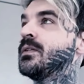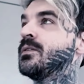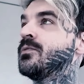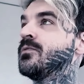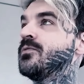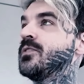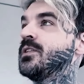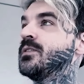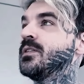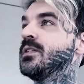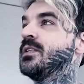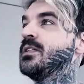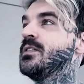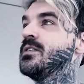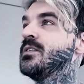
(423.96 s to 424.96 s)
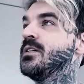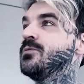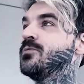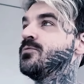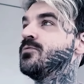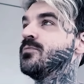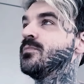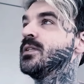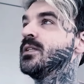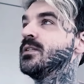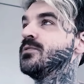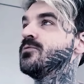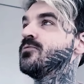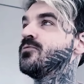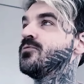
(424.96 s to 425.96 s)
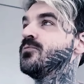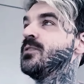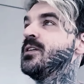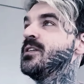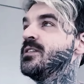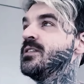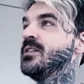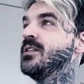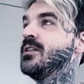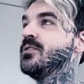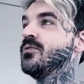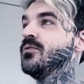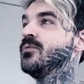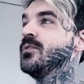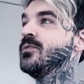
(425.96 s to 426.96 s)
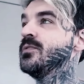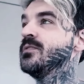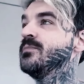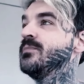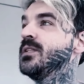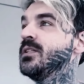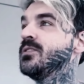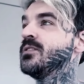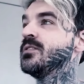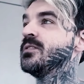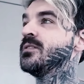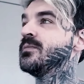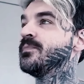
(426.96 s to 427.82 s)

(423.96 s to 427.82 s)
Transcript: Tô vendo aqui direitos humanos, suicídio, Will Smith,